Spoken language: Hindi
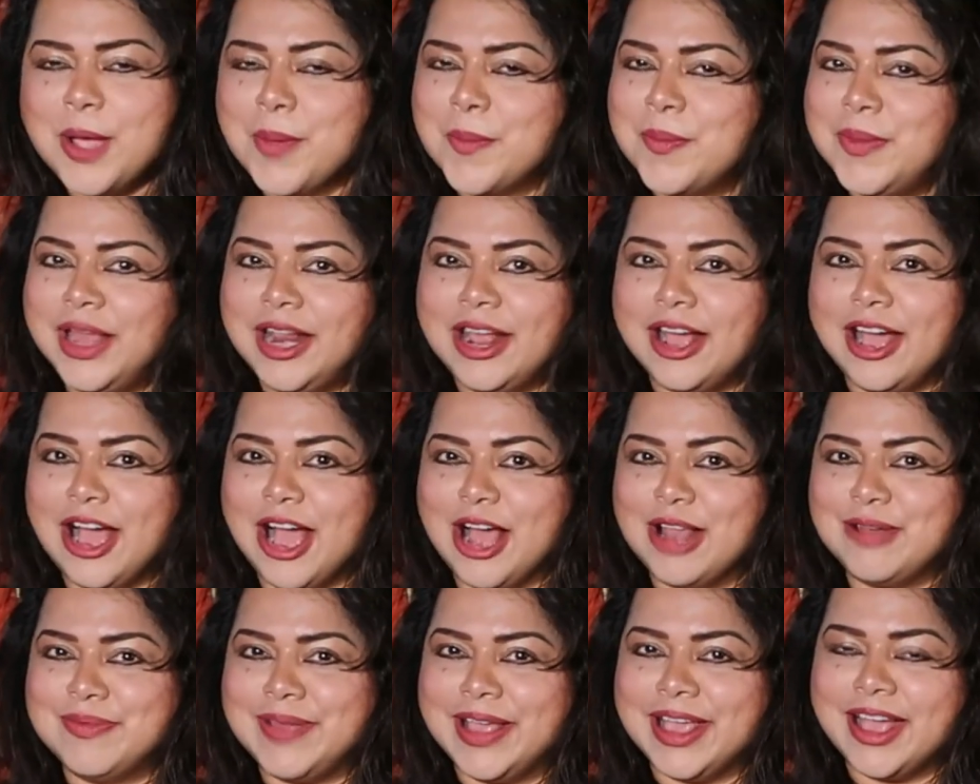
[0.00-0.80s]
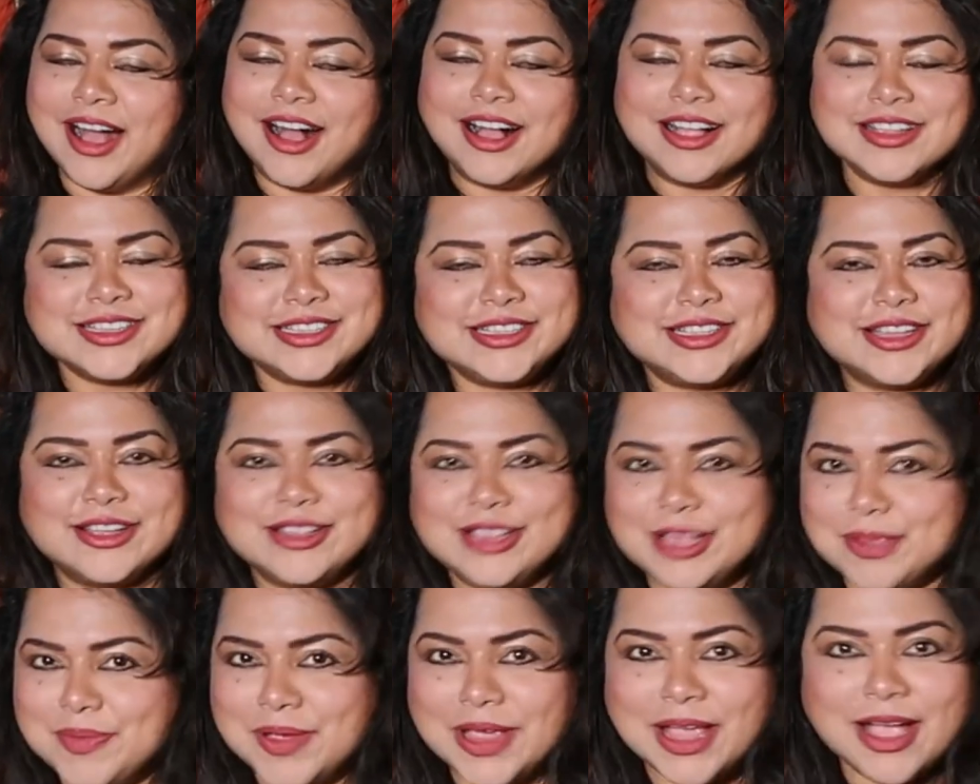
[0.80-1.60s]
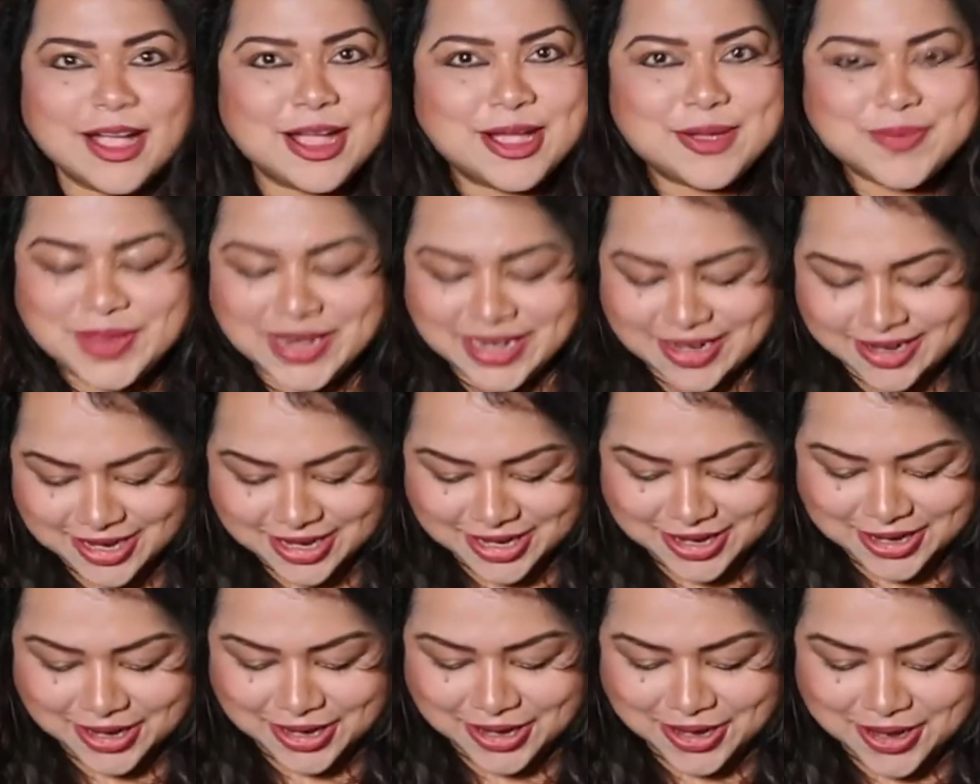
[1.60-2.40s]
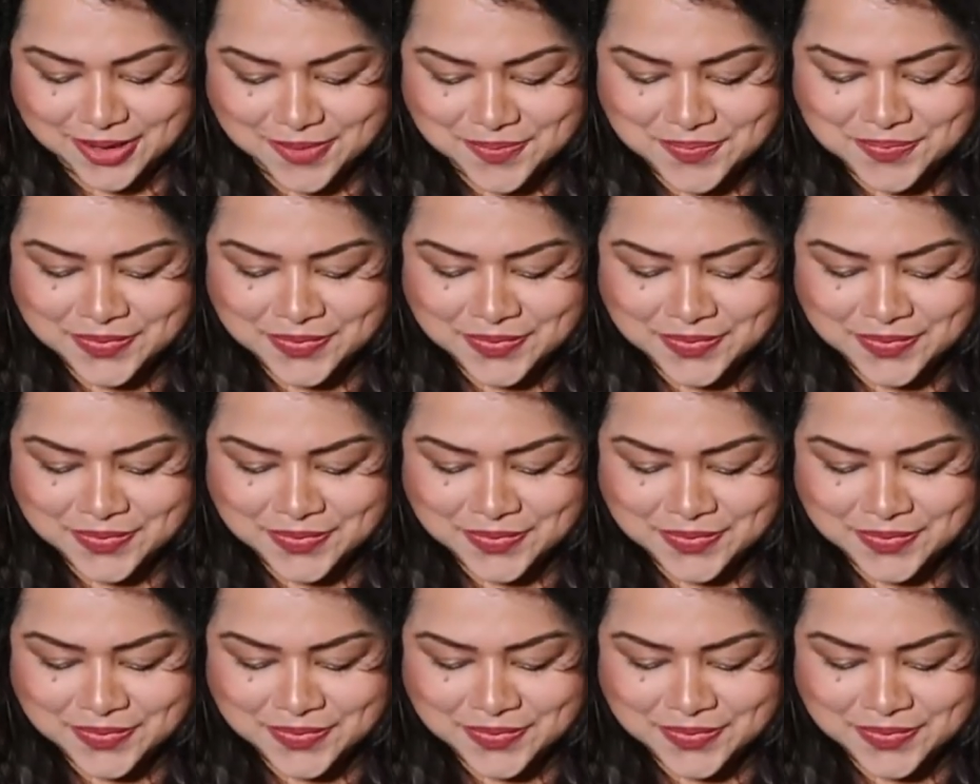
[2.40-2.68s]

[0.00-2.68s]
मेरे ख्याल में आज तक दीपिका कभी लगी नहीं है